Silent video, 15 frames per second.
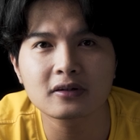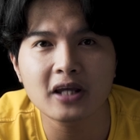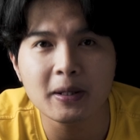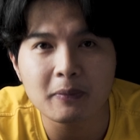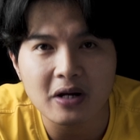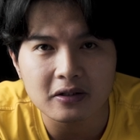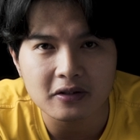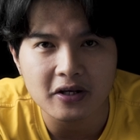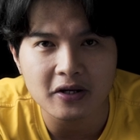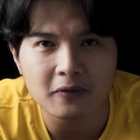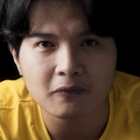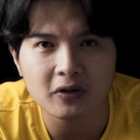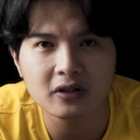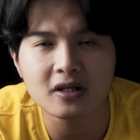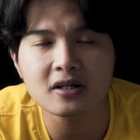kiếm ra tiền
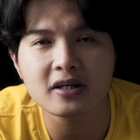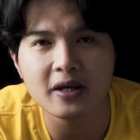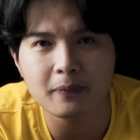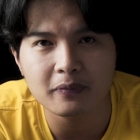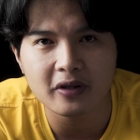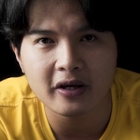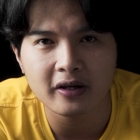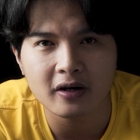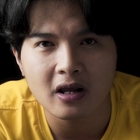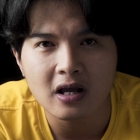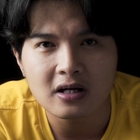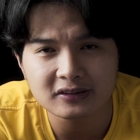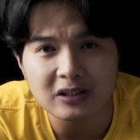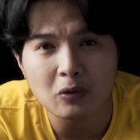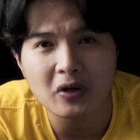và tiết kiệm tiền
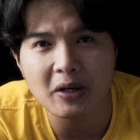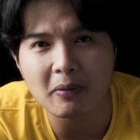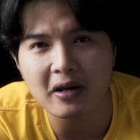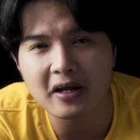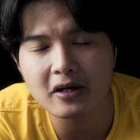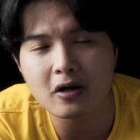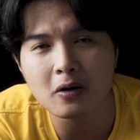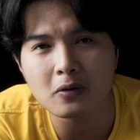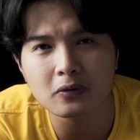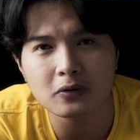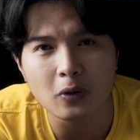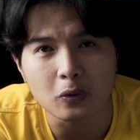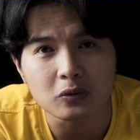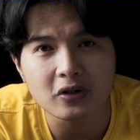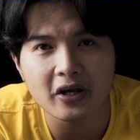sau khi bạn ấy có
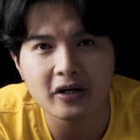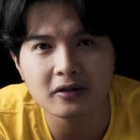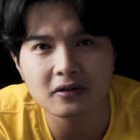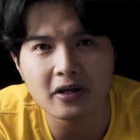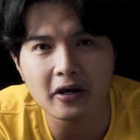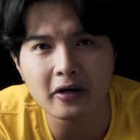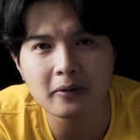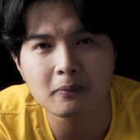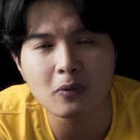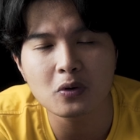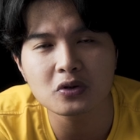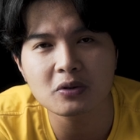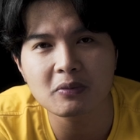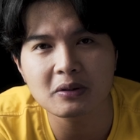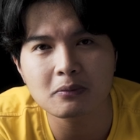đủ tiền để
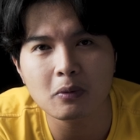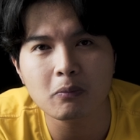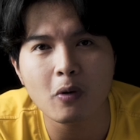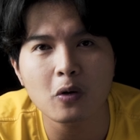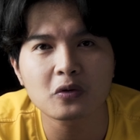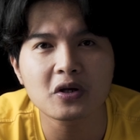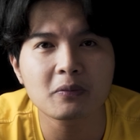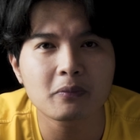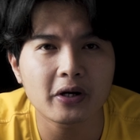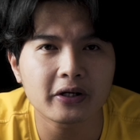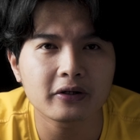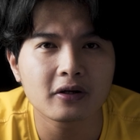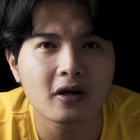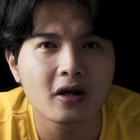mua cho mình một bộ thiết bị